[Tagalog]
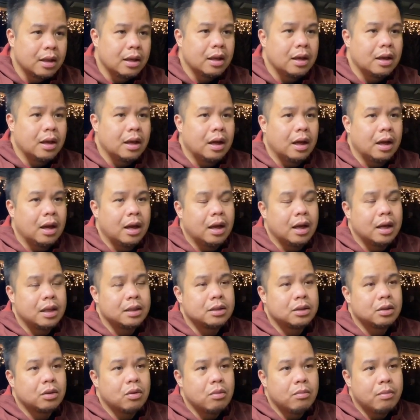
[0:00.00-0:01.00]

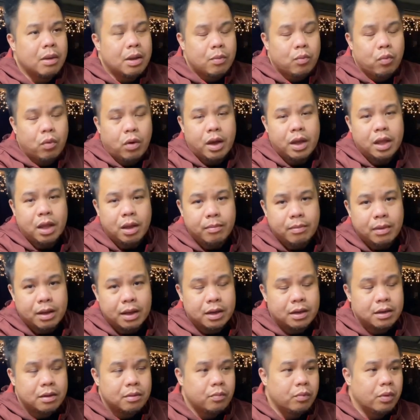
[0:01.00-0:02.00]
At kung may buhaya
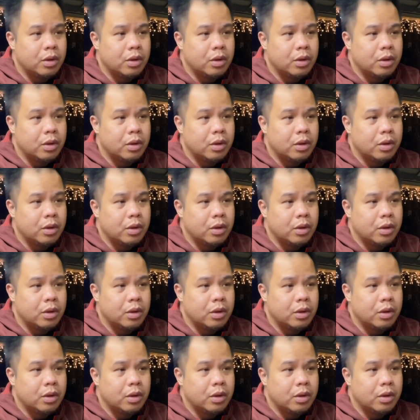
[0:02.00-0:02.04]
man,